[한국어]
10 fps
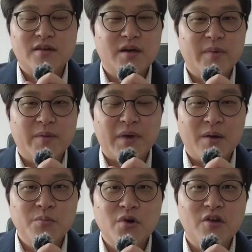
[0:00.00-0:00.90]
드라마를
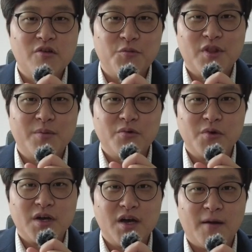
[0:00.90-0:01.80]
반복해서 보다
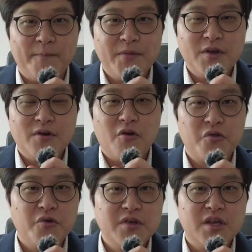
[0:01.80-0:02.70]
보니까
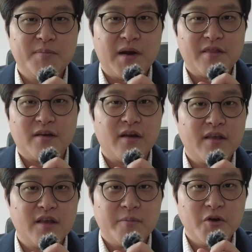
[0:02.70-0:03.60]
어떤 일이 발생을
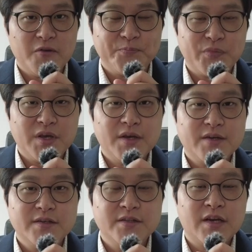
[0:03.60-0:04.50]
했냐면
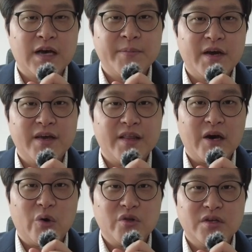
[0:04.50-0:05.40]
그 드라마에
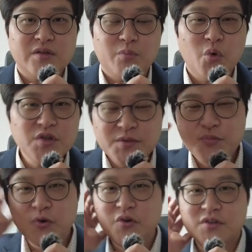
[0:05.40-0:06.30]
나오는 모든
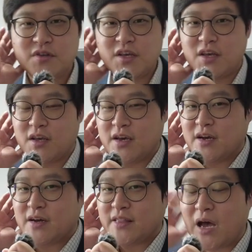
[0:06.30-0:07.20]
표현들이
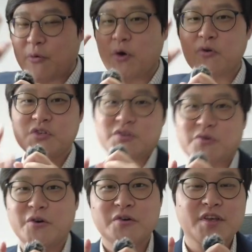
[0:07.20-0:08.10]
다 외워지는
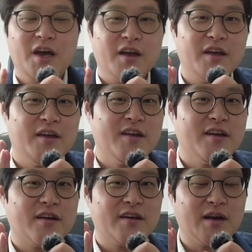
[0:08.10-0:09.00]
거예요. 그냥
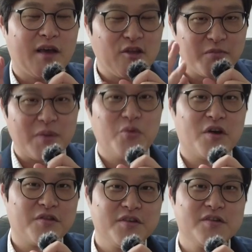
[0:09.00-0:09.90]
그냥 계속
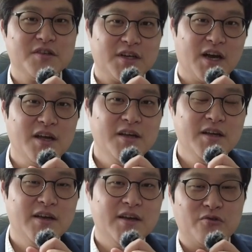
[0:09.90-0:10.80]
반복해서 들으니까
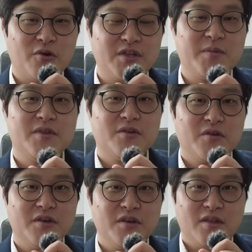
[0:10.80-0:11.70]
더 재밌는
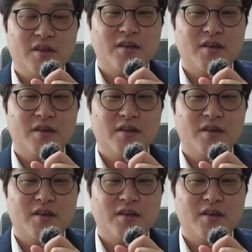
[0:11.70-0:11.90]
거는